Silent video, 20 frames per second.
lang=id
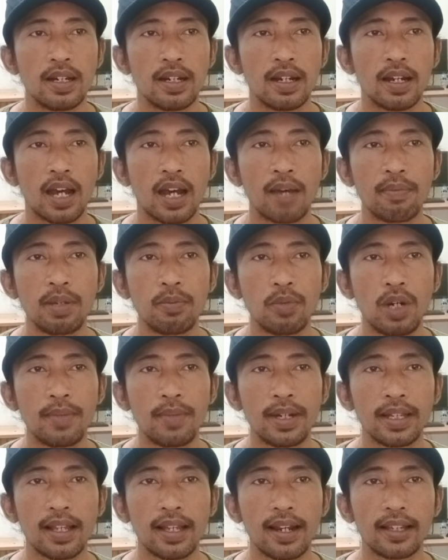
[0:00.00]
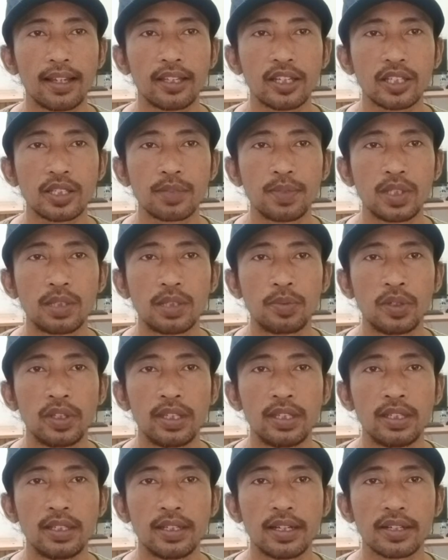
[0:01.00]
Habib Muhammad Alatas
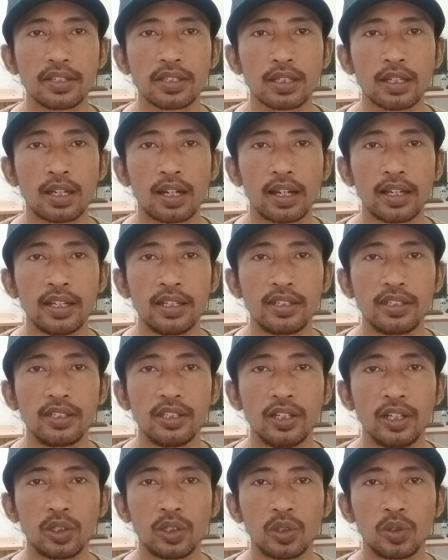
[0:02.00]
menyebut hingga sekarang ini